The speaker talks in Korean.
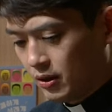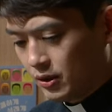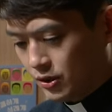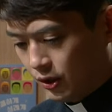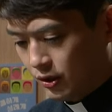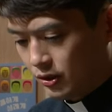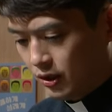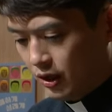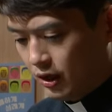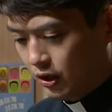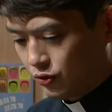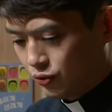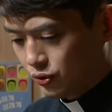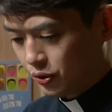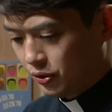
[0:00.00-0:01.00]

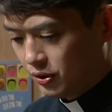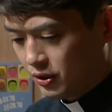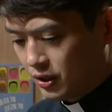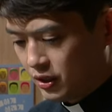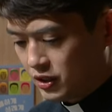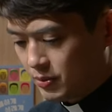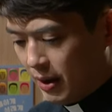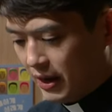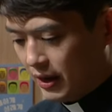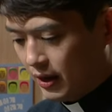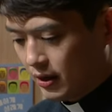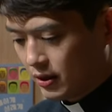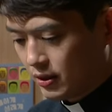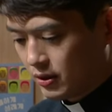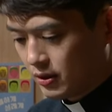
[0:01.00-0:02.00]
절대 두 손 들지
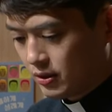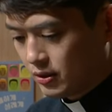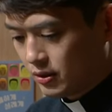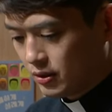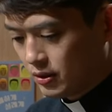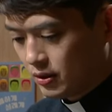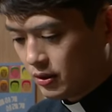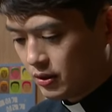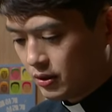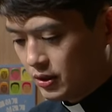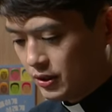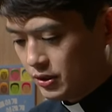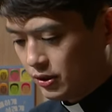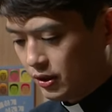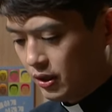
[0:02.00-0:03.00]
마라.
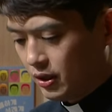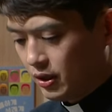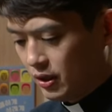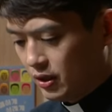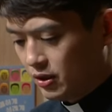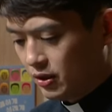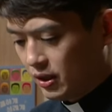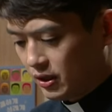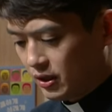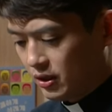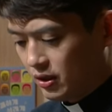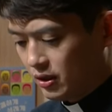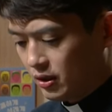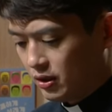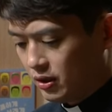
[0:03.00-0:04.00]
기적이
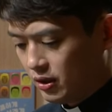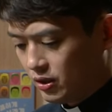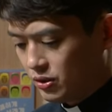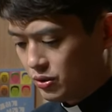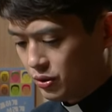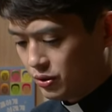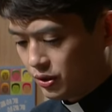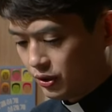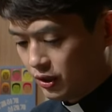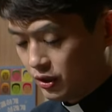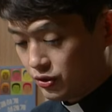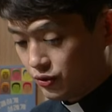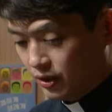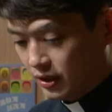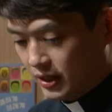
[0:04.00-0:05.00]
일어나기 2초 전일
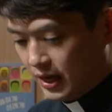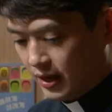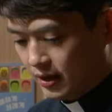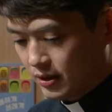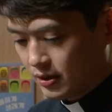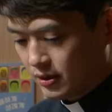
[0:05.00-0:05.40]
수 있다.